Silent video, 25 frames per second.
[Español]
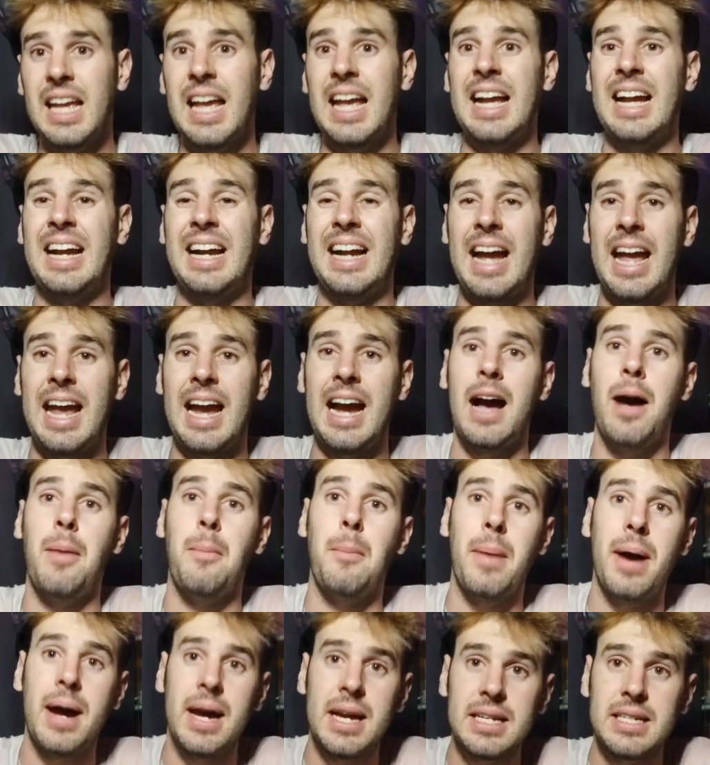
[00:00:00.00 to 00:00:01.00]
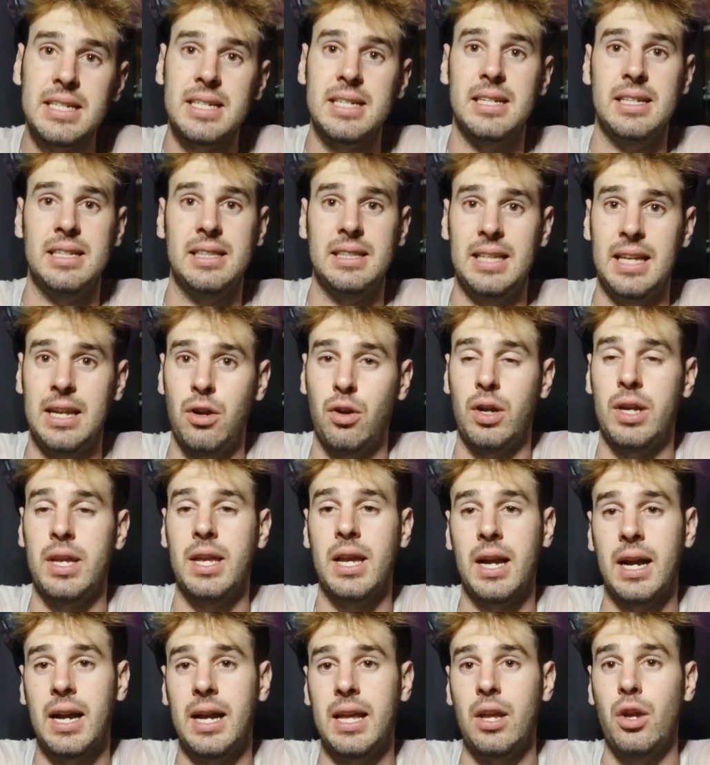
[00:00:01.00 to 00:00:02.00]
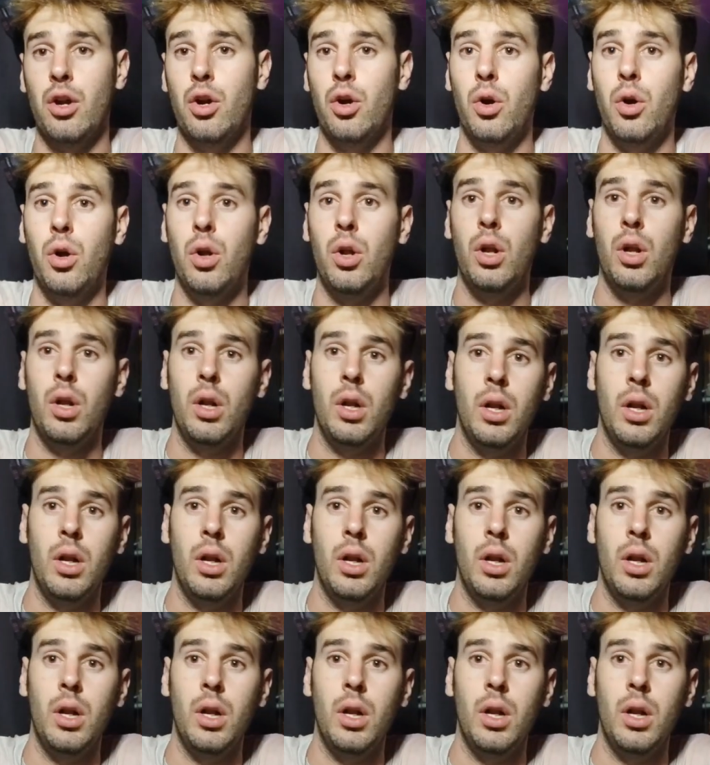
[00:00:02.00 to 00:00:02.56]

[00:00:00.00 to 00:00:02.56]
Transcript: que caiga más de lo que ya cayó.